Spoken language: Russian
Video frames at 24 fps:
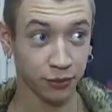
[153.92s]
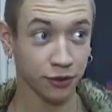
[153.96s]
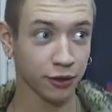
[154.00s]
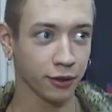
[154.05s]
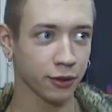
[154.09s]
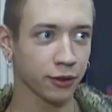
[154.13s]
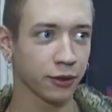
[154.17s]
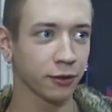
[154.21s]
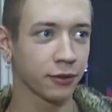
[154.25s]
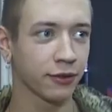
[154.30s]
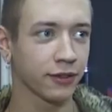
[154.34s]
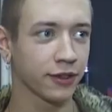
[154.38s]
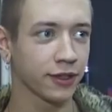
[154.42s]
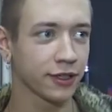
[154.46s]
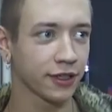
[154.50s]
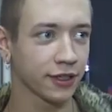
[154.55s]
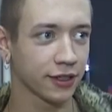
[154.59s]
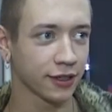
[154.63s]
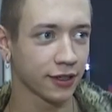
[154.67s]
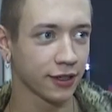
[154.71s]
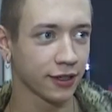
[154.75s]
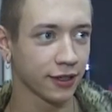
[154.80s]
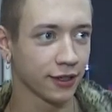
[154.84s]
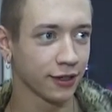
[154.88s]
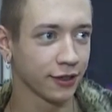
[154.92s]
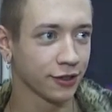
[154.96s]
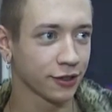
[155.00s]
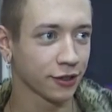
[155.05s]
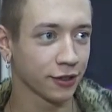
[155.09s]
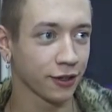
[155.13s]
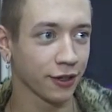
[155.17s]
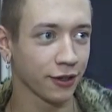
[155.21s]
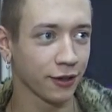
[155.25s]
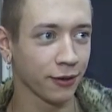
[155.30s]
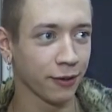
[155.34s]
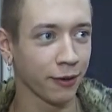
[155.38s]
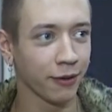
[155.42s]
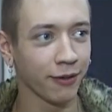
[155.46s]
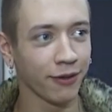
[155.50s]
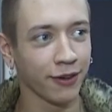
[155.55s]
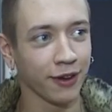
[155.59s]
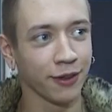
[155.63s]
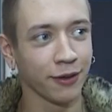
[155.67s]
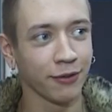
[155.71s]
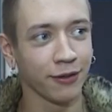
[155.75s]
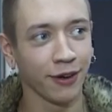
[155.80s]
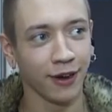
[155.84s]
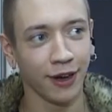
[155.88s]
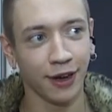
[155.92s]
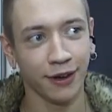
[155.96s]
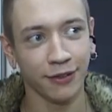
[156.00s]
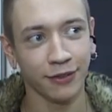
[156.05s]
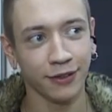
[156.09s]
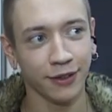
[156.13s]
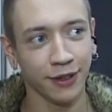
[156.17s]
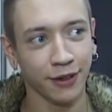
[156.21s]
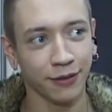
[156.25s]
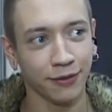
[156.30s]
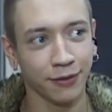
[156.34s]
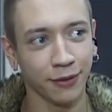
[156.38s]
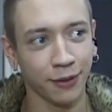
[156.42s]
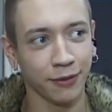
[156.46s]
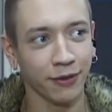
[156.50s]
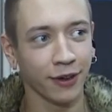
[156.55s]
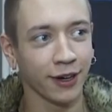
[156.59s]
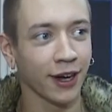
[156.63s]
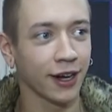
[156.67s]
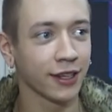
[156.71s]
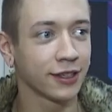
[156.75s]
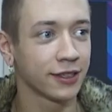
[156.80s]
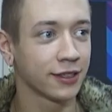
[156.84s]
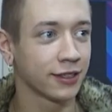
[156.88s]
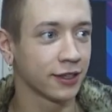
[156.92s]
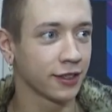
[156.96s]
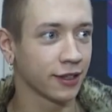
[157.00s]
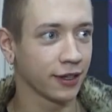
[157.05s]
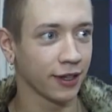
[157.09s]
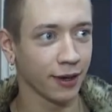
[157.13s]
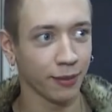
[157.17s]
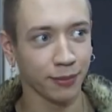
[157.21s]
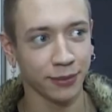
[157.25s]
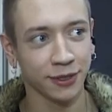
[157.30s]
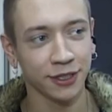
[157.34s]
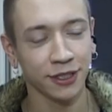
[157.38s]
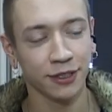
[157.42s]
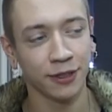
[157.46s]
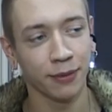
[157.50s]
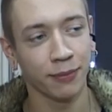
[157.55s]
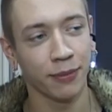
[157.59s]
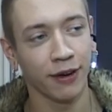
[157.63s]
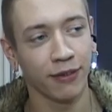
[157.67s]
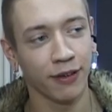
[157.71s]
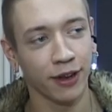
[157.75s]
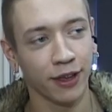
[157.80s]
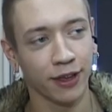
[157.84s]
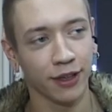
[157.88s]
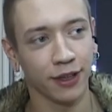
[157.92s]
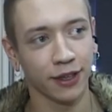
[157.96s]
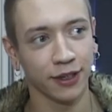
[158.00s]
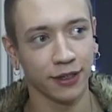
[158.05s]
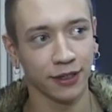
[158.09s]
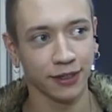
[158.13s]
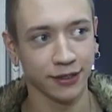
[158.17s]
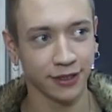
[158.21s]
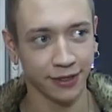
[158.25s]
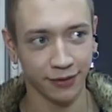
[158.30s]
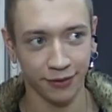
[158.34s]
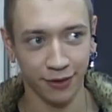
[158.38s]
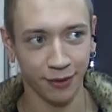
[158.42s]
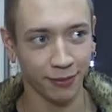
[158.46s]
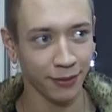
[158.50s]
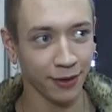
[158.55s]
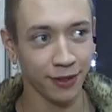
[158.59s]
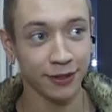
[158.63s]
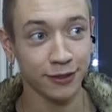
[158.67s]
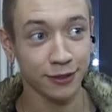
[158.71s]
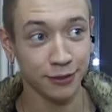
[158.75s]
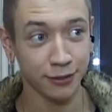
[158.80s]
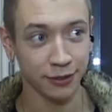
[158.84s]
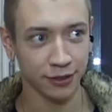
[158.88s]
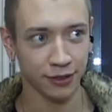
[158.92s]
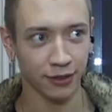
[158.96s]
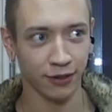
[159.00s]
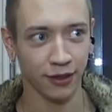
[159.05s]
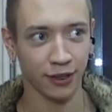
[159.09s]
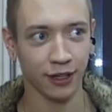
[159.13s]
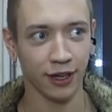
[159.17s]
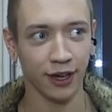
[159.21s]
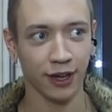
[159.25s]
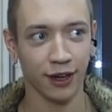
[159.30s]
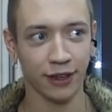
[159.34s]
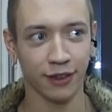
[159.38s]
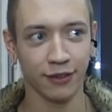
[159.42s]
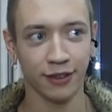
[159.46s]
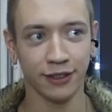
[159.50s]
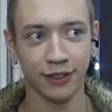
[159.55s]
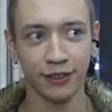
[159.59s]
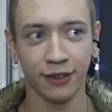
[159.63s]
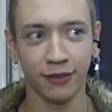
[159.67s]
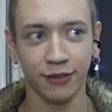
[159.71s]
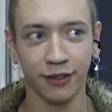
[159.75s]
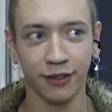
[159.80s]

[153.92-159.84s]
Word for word: что-то увидеть, что-то новое, новых авторов, новые картины, необычное направления. Современное искусство, авангард, вот это